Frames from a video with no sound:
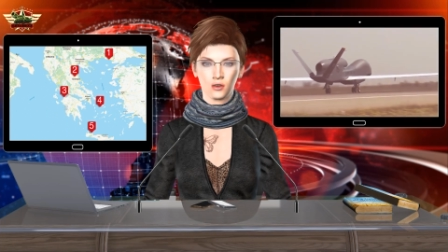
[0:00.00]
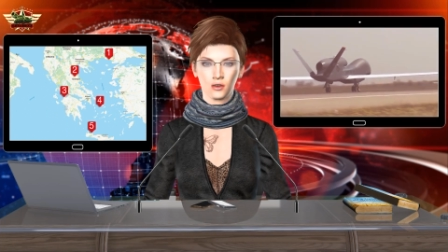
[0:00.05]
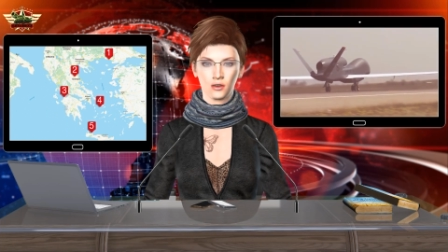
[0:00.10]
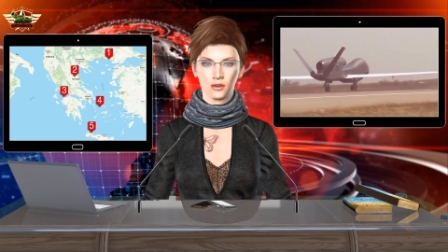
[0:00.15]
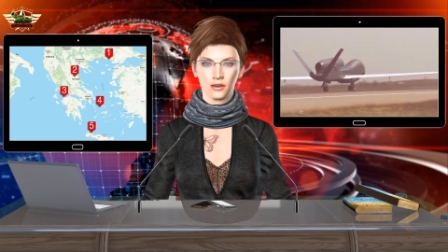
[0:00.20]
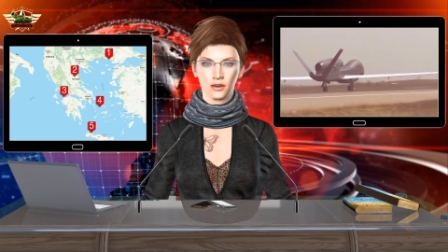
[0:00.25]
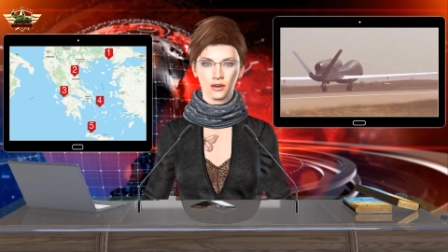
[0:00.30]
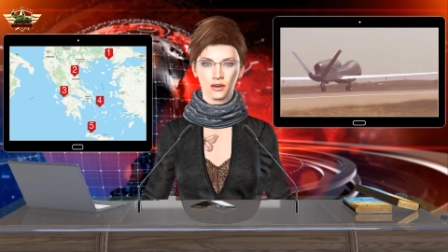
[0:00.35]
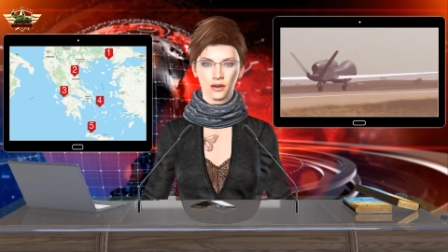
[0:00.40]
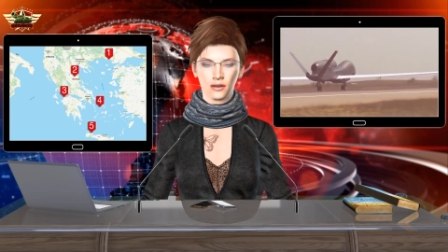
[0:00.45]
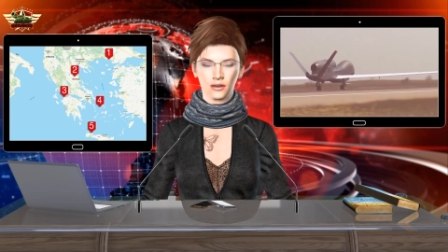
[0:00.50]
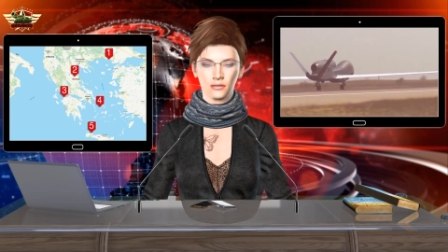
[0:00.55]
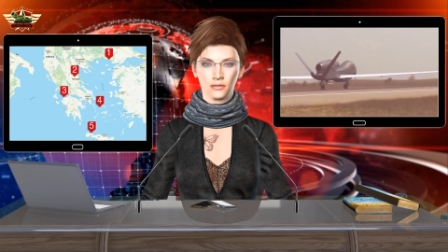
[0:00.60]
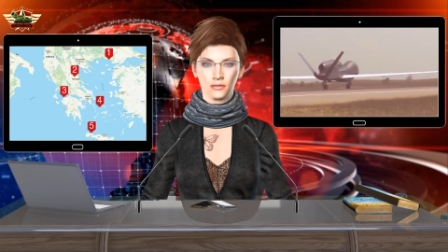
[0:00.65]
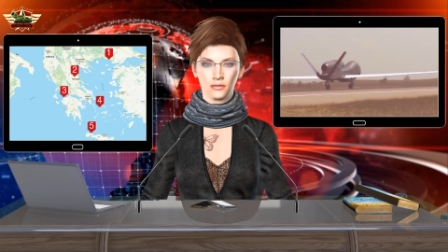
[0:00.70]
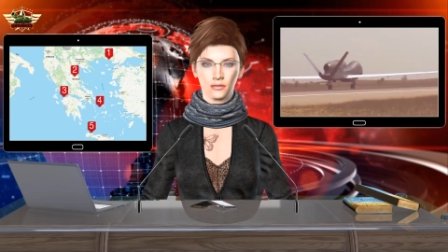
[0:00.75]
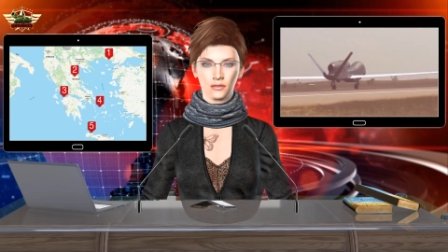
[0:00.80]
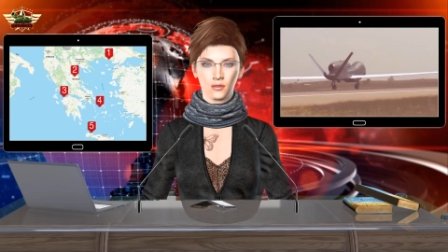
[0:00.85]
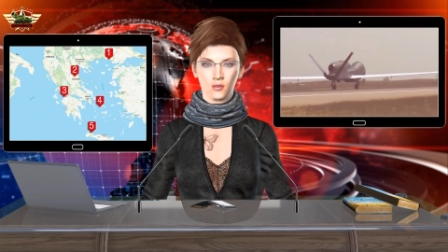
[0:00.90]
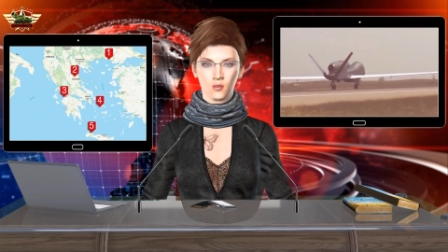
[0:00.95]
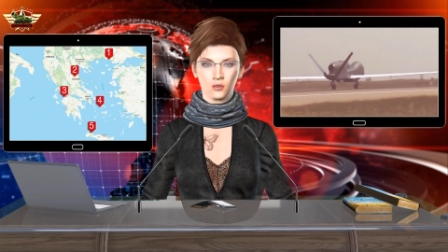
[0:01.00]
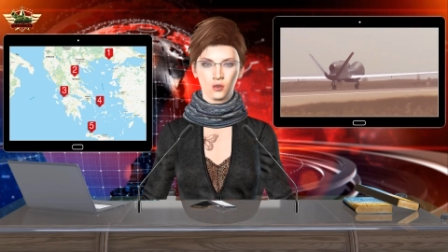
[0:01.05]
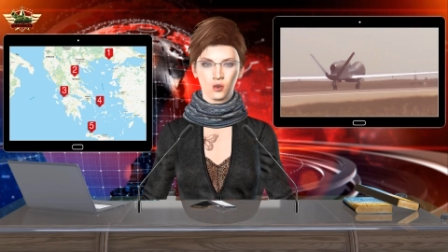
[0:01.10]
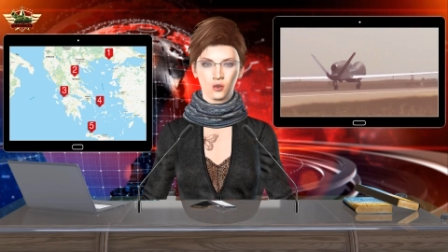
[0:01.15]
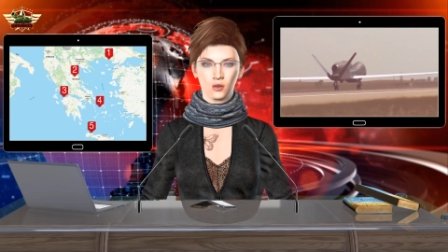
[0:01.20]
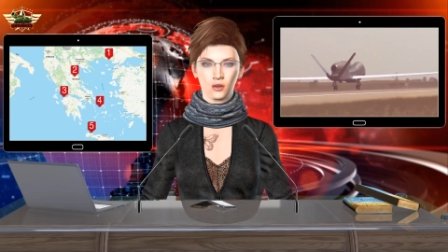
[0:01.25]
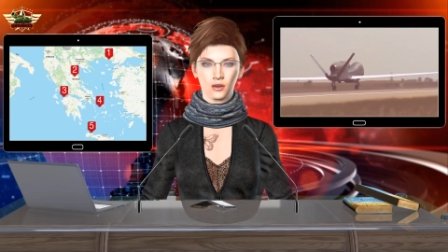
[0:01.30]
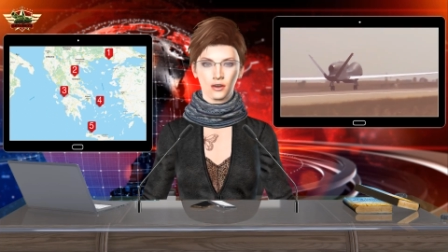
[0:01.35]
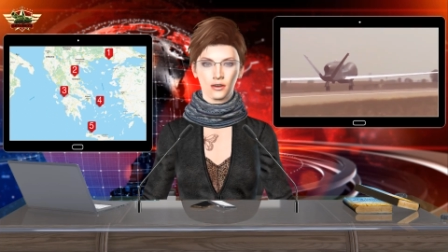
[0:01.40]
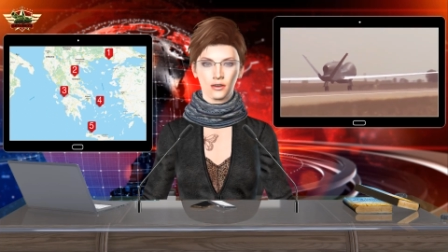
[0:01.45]
Selanik'e yakın
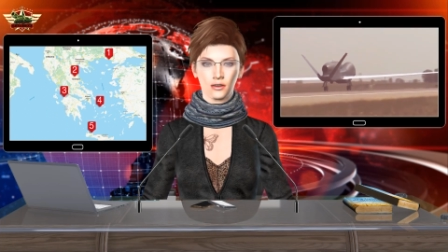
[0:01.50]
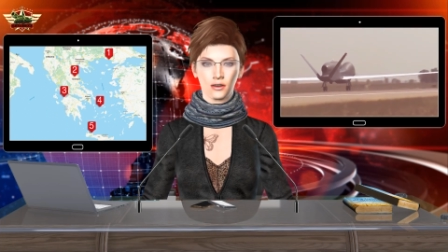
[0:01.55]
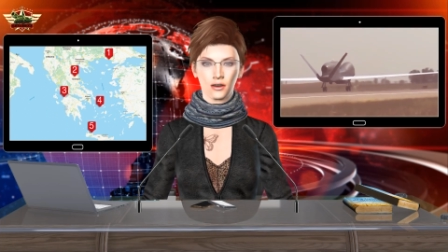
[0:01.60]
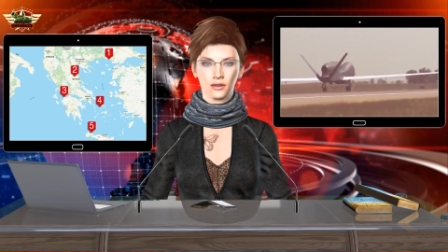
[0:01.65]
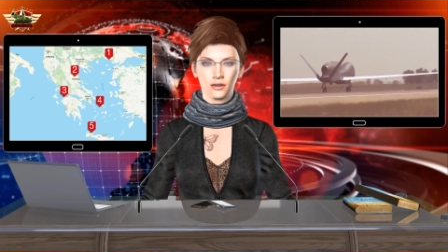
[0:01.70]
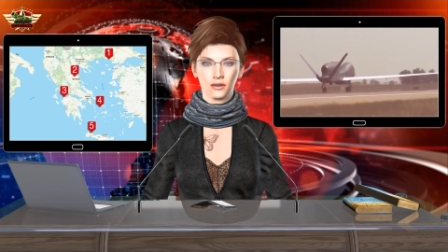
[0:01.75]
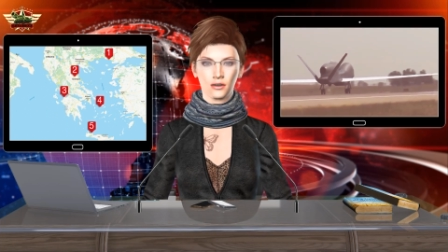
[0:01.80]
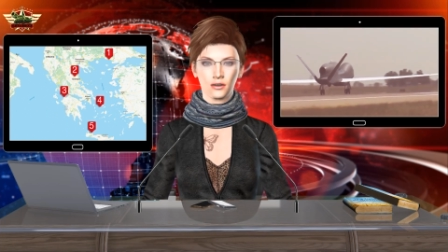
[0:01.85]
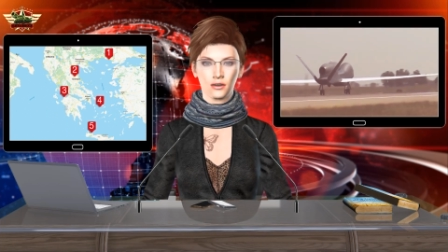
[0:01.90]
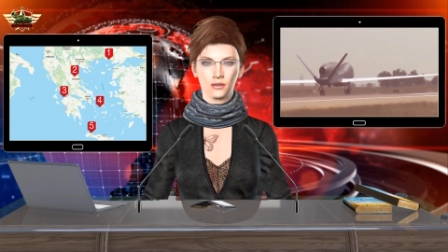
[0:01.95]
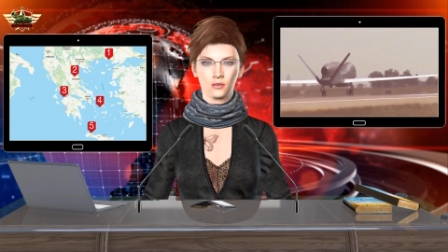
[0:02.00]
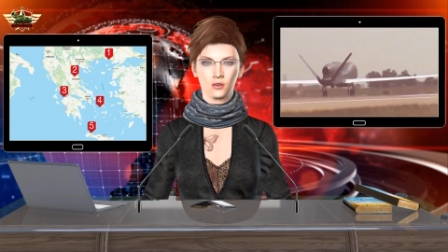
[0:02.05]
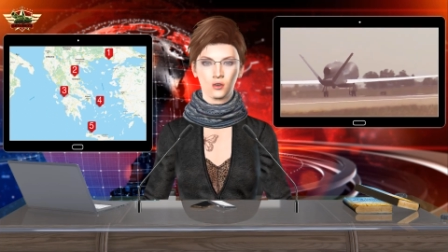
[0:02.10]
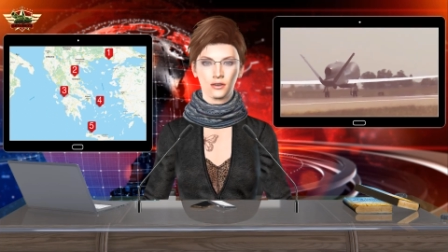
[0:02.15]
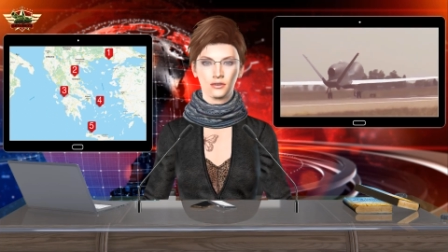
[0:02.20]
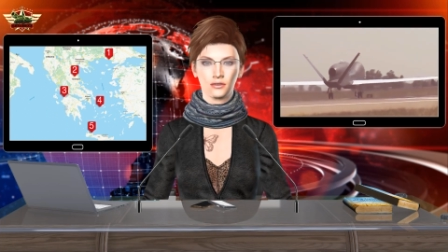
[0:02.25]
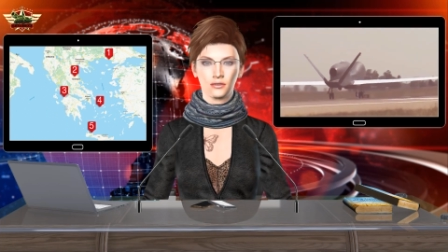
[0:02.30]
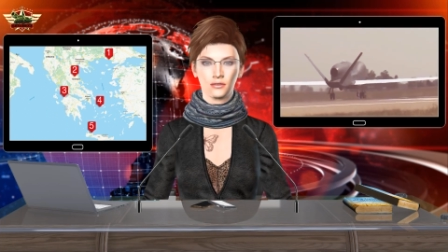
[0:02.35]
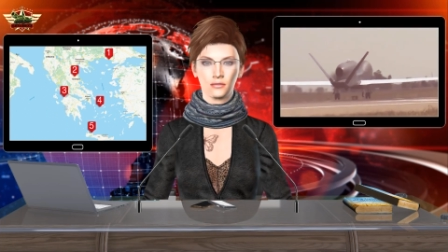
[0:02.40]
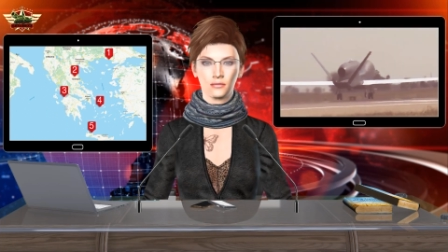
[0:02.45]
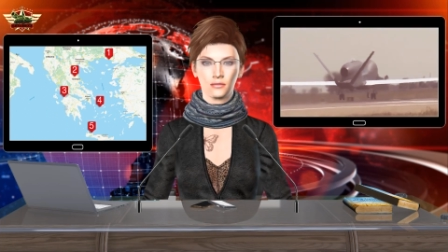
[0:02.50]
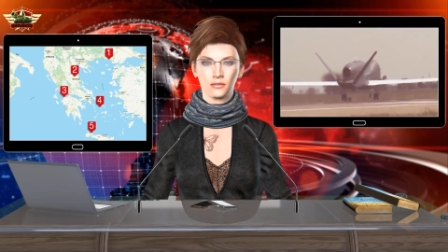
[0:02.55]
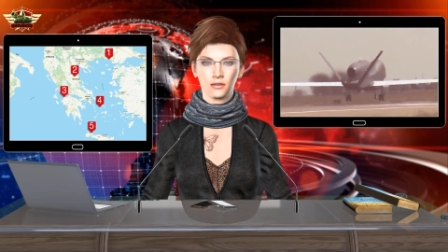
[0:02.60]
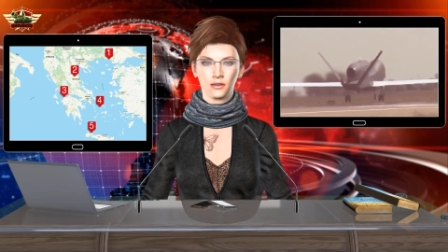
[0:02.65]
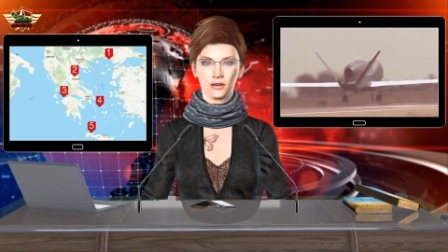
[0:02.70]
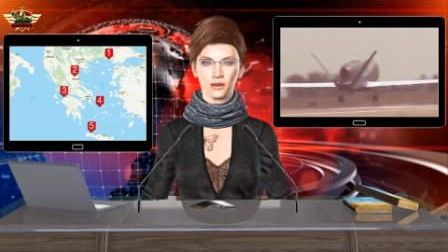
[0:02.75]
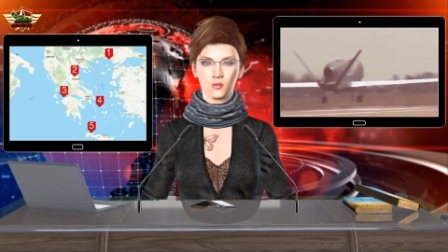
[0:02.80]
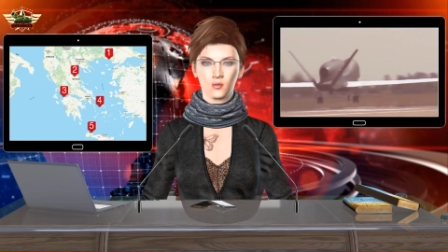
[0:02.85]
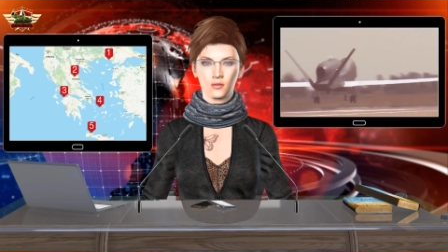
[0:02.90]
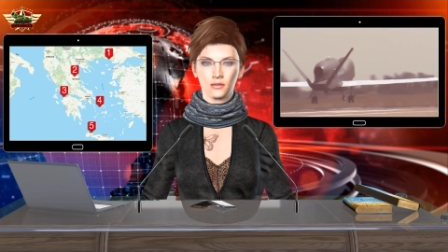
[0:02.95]
Sedes kentindeki Üs,
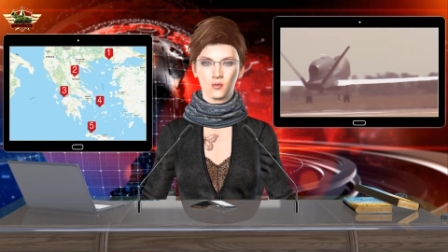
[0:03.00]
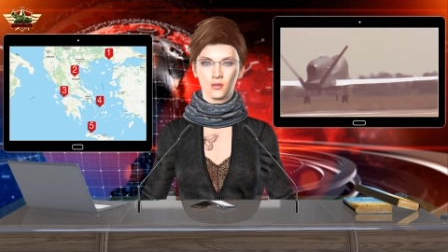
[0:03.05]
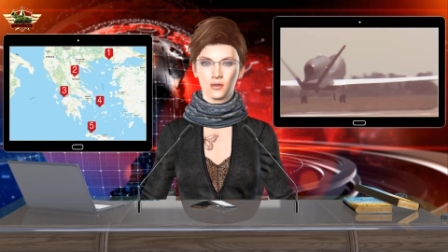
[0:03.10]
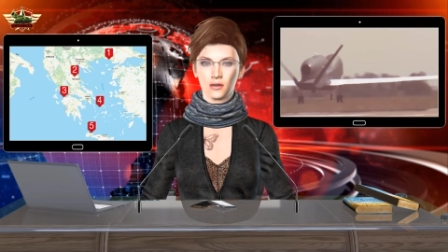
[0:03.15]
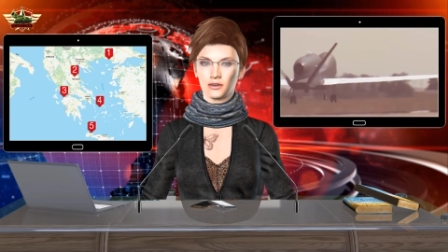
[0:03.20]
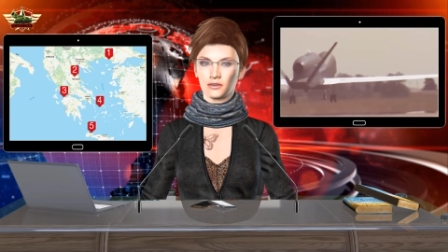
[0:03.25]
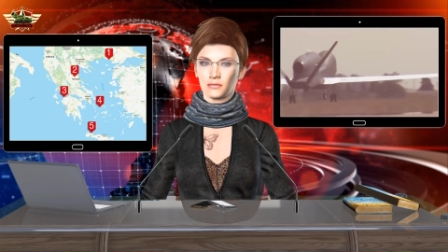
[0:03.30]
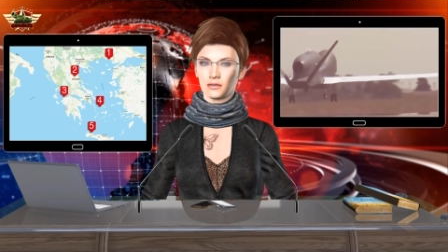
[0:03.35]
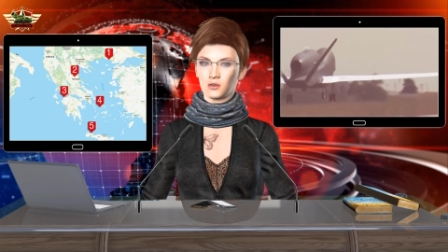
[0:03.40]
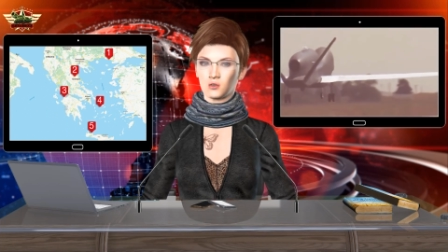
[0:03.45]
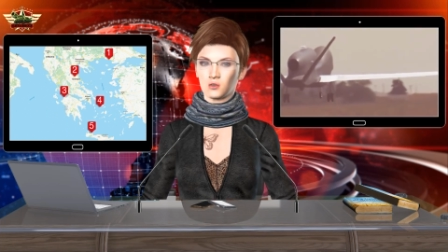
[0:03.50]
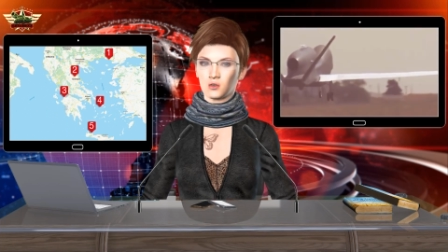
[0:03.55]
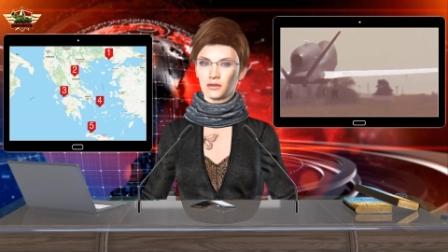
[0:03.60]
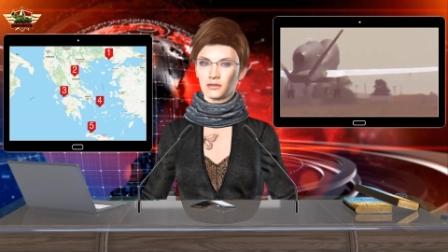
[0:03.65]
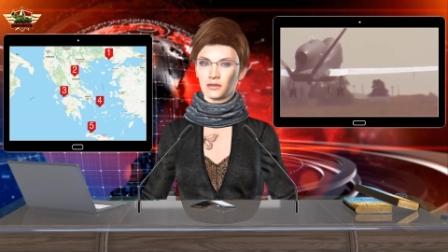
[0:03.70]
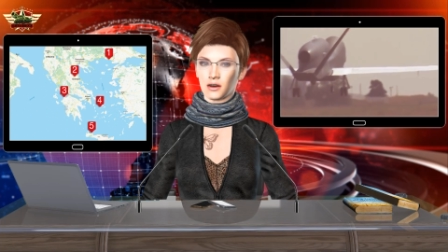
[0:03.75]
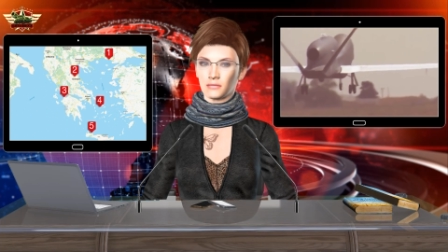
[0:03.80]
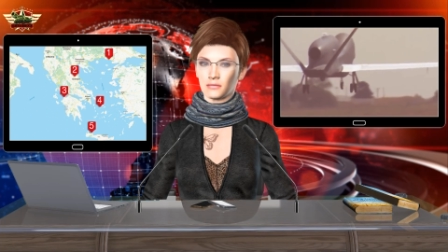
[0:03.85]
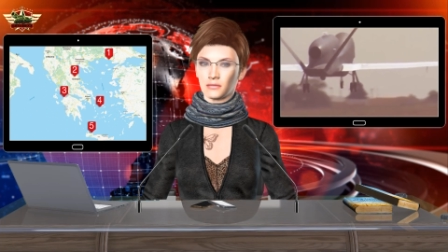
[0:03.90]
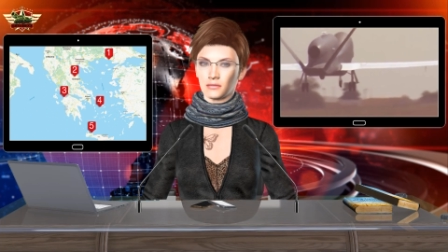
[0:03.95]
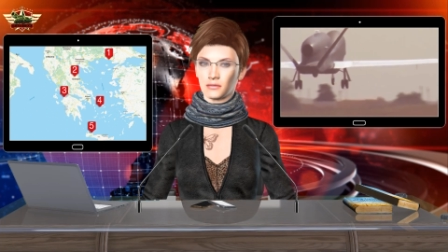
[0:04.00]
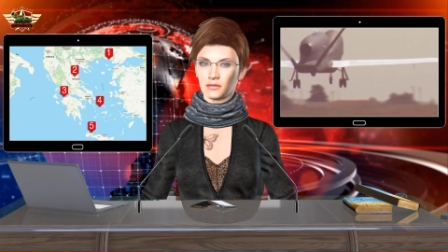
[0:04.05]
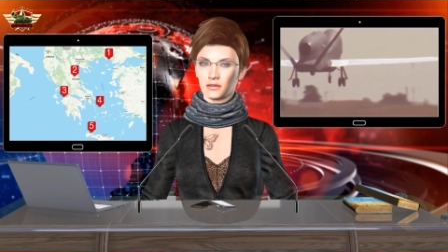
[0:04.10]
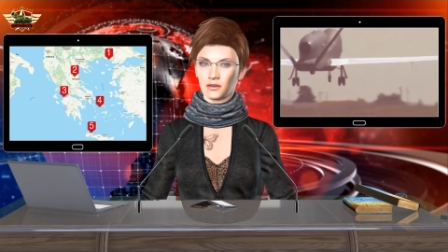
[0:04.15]
Kavala'nın Sarışaban,